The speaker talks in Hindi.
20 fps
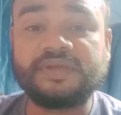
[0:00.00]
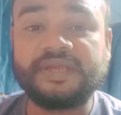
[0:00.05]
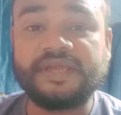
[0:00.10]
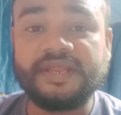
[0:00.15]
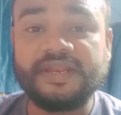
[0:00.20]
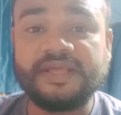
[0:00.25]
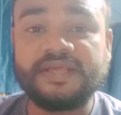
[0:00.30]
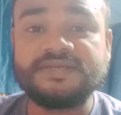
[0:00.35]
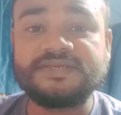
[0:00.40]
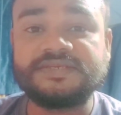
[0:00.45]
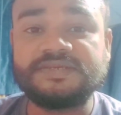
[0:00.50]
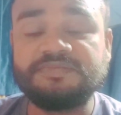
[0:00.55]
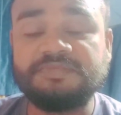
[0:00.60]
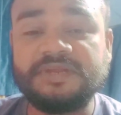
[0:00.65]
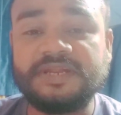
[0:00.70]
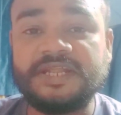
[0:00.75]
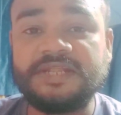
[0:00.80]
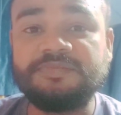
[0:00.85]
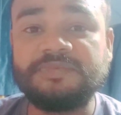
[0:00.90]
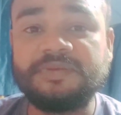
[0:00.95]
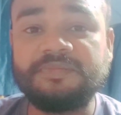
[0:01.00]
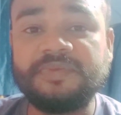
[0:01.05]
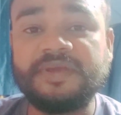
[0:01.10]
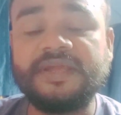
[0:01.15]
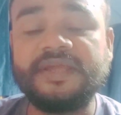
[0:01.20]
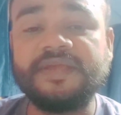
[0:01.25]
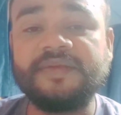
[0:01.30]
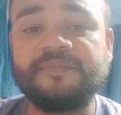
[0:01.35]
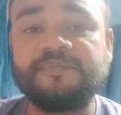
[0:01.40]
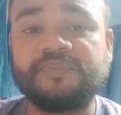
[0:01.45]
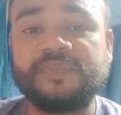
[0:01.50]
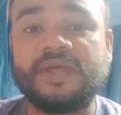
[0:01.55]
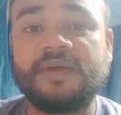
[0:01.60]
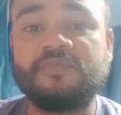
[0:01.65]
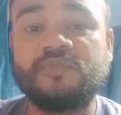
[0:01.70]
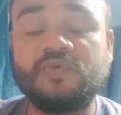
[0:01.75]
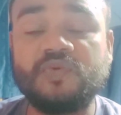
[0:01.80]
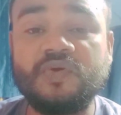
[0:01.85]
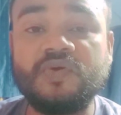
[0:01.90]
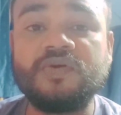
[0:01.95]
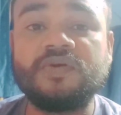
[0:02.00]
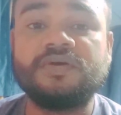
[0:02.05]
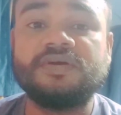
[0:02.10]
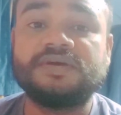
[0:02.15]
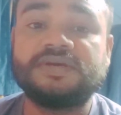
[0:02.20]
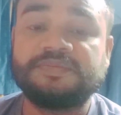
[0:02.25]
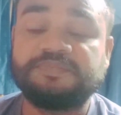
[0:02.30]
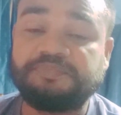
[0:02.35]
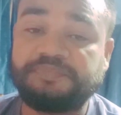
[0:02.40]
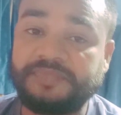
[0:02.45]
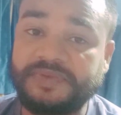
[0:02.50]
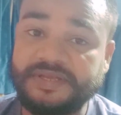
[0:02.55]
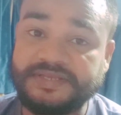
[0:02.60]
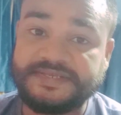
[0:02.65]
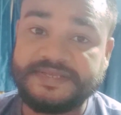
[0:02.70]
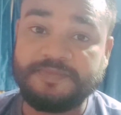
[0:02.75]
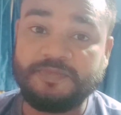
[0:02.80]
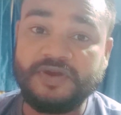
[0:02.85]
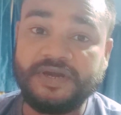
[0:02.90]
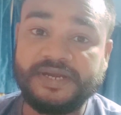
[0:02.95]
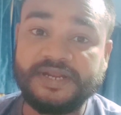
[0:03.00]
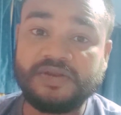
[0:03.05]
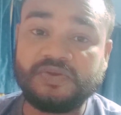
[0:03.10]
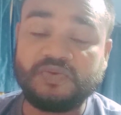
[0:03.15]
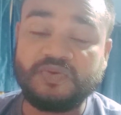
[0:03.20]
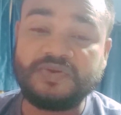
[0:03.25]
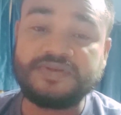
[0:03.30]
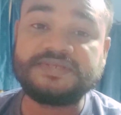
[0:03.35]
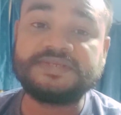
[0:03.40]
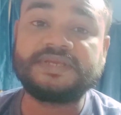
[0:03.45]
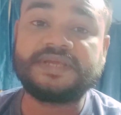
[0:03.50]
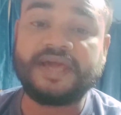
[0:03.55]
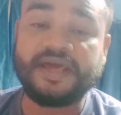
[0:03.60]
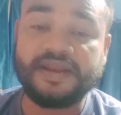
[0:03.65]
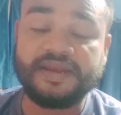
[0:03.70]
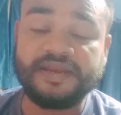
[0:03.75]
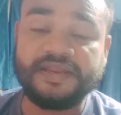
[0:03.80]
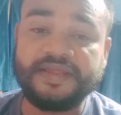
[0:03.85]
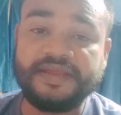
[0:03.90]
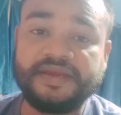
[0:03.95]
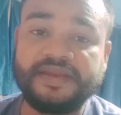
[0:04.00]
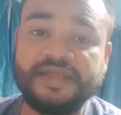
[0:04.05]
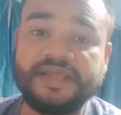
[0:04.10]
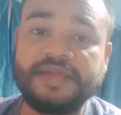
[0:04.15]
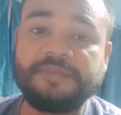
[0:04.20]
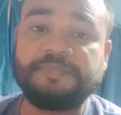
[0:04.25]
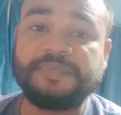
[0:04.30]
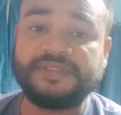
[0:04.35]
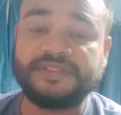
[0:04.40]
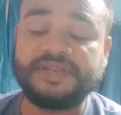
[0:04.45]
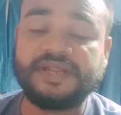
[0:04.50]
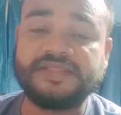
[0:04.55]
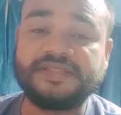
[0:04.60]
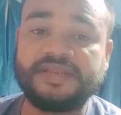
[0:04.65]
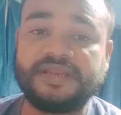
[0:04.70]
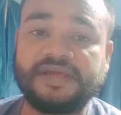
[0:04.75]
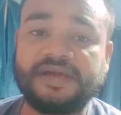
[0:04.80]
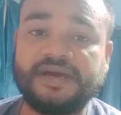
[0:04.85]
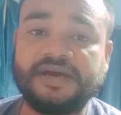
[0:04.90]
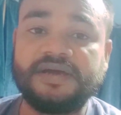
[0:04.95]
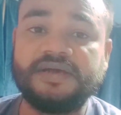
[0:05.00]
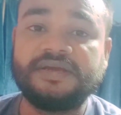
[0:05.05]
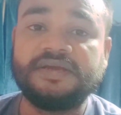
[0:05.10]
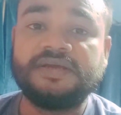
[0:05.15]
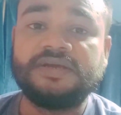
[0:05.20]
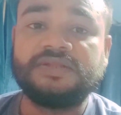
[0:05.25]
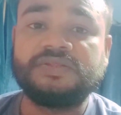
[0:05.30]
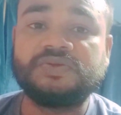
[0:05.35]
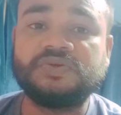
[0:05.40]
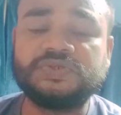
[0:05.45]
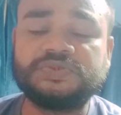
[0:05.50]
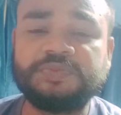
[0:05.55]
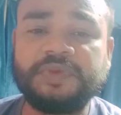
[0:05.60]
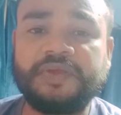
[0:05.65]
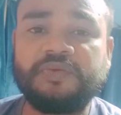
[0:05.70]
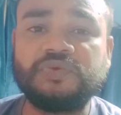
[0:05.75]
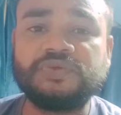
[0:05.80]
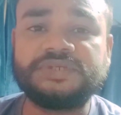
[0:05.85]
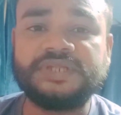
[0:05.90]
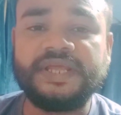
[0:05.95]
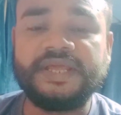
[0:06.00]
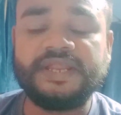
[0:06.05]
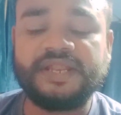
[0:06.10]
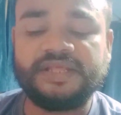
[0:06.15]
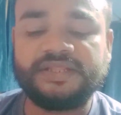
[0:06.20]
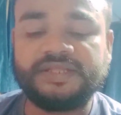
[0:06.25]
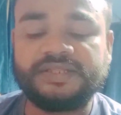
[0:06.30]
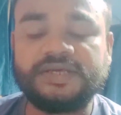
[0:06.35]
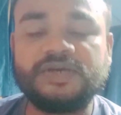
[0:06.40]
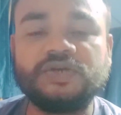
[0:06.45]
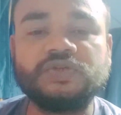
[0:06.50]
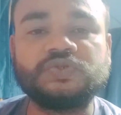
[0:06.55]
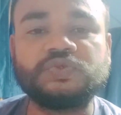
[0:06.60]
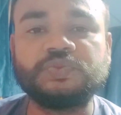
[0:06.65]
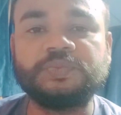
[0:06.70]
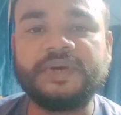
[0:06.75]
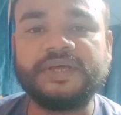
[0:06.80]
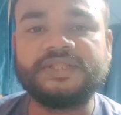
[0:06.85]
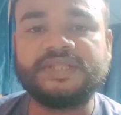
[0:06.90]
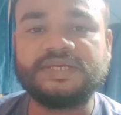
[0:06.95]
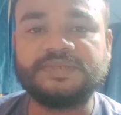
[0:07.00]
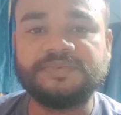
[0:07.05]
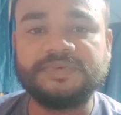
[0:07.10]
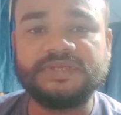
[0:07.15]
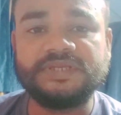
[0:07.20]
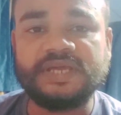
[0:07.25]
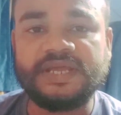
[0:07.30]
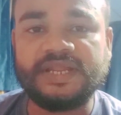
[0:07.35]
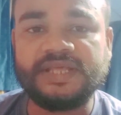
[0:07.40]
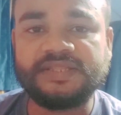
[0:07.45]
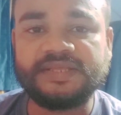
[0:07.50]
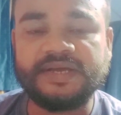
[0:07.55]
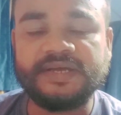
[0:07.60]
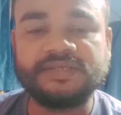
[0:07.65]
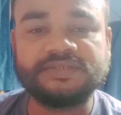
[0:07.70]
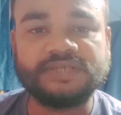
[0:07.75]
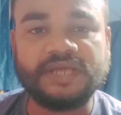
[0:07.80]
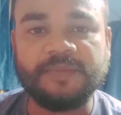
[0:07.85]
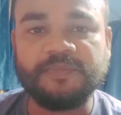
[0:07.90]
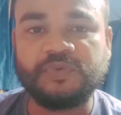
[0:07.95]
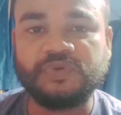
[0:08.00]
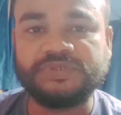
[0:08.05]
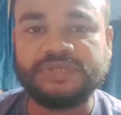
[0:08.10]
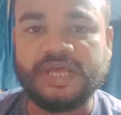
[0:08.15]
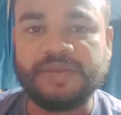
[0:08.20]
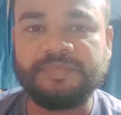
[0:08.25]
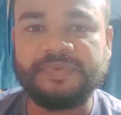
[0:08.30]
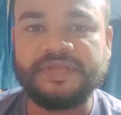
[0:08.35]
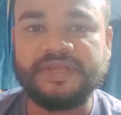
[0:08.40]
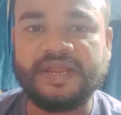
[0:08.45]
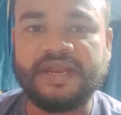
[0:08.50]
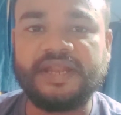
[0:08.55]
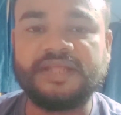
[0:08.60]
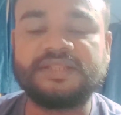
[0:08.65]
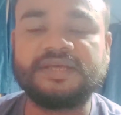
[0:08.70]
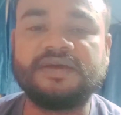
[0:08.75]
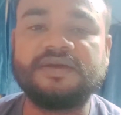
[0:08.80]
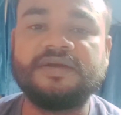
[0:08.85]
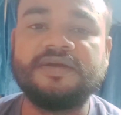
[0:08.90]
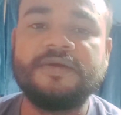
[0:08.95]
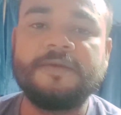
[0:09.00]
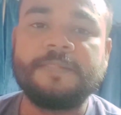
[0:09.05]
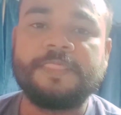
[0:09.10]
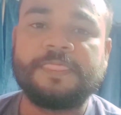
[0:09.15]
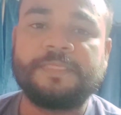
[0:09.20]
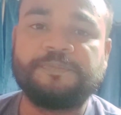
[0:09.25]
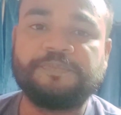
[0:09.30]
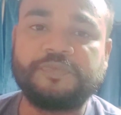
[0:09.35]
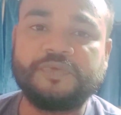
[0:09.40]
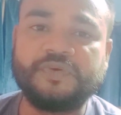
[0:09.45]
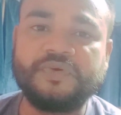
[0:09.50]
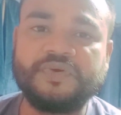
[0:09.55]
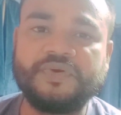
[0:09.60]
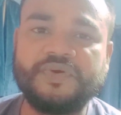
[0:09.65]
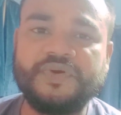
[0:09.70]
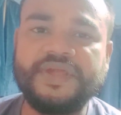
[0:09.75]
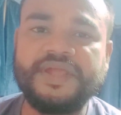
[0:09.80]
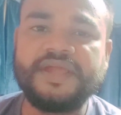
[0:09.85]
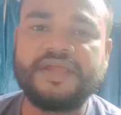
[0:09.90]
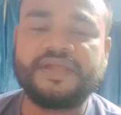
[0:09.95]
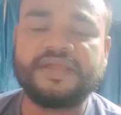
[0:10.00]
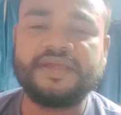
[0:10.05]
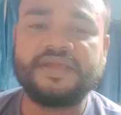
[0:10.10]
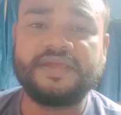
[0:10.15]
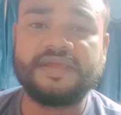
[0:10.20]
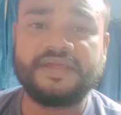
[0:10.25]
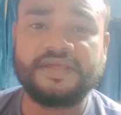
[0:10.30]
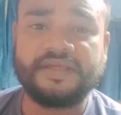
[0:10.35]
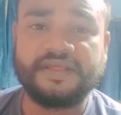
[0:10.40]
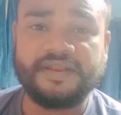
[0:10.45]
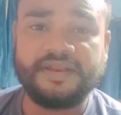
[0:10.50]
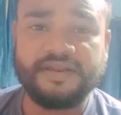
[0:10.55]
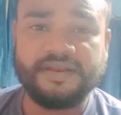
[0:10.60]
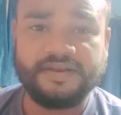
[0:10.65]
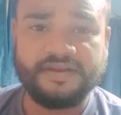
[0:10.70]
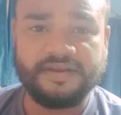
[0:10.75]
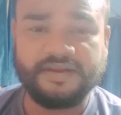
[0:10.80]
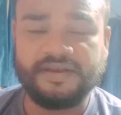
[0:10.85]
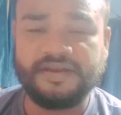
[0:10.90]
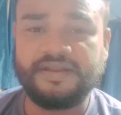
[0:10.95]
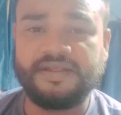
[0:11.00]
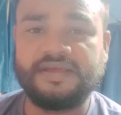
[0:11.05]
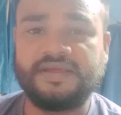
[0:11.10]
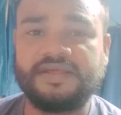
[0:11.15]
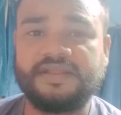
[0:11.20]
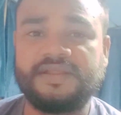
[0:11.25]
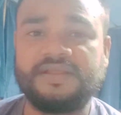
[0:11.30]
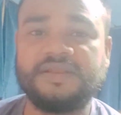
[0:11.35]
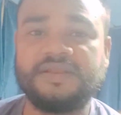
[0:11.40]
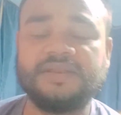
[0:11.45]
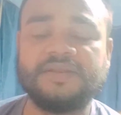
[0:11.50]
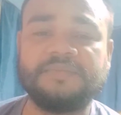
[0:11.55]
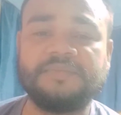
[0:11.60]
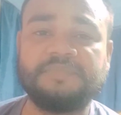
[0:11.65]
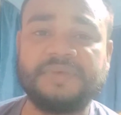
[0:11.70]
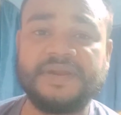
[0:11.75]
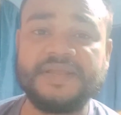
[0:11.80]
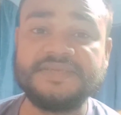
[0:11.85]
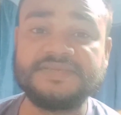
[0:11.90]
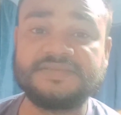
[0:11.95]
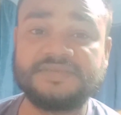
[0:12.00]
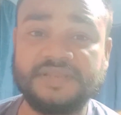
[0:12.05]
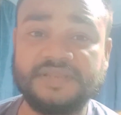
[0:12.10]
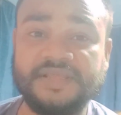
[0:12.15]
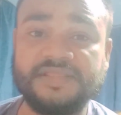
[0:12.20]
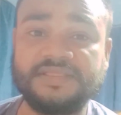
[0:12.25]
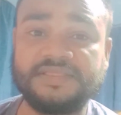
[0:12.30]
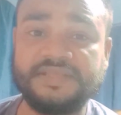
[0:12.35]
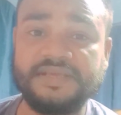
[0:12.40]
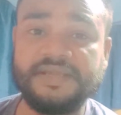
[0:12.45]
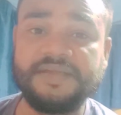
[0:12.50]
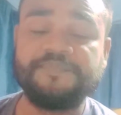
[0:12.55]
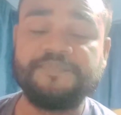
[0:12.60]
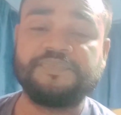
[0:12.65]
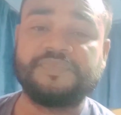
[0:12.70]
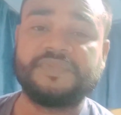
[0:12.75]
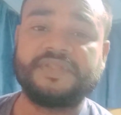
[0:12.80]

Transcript: किन किन सिम मैनेजमेंट में ही हम वो सिमुलेटर कोर्स कर लिए ठीक है पंद्रह दिन का तो उसमें कुछ नहीं रहता था और सुबह दस बजे जाना था शाम को चार बजे आना था तो एक ए, बड़ी स्क्रीन थी